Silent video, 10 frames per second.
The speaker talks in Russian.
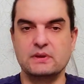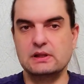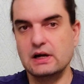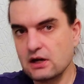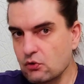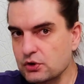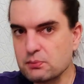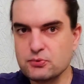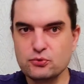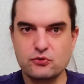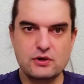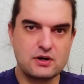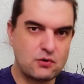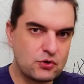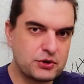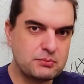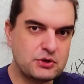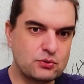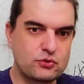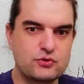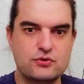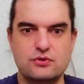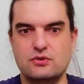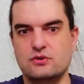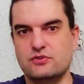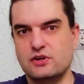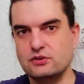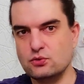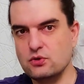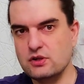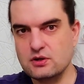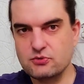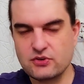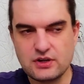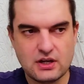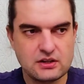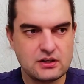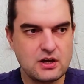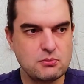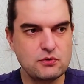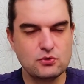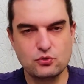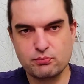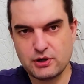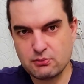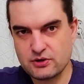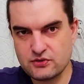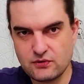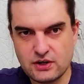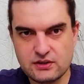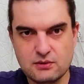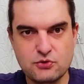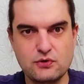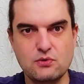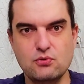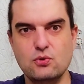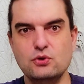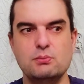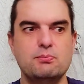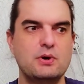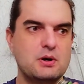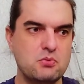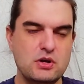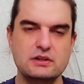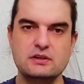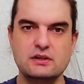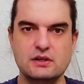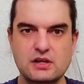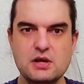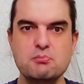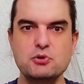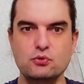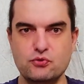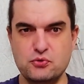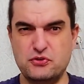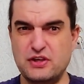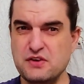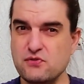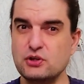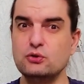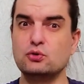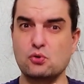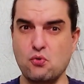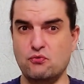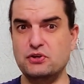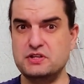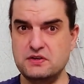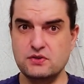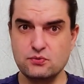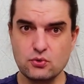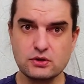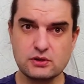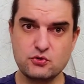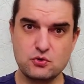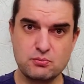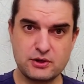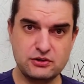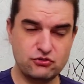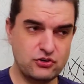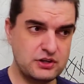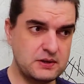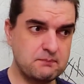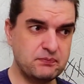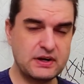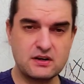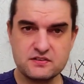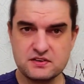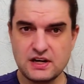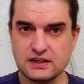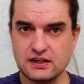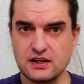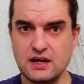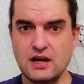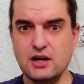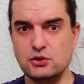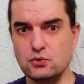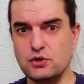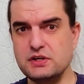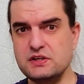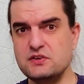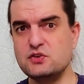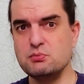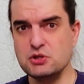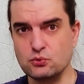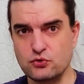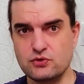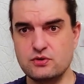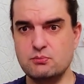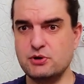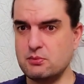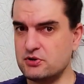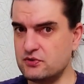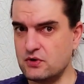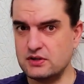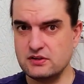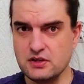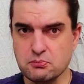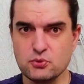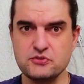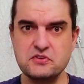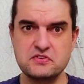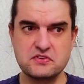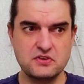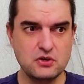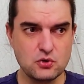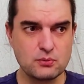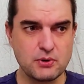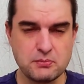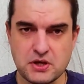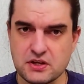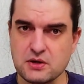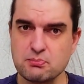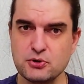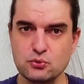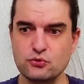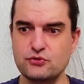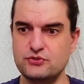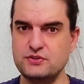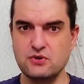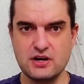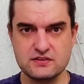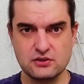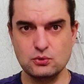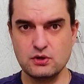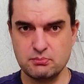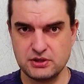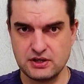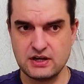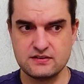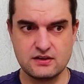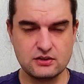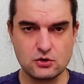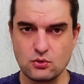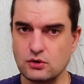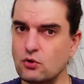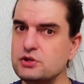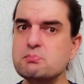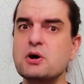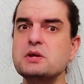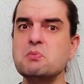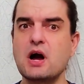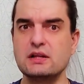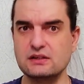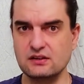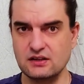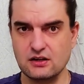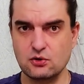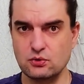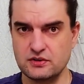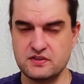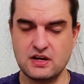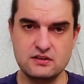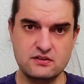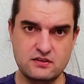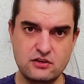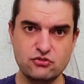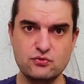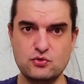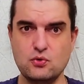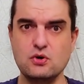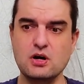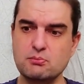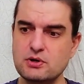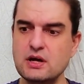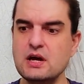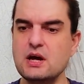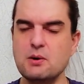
Для кого-то плюс, для кого-то минус. Э, с контроллером заряда, я имею в виду с преобразователем, своего рода аккумуляторы такие плюс. То есть они выдают ровно 9 вольт на всем протяжении разряда. Но и есть минус. Преобразователь импульсный создает помехи, плюс девайс, который питается от крона, он не понимает, когда крона сядет. Здесь же все как бы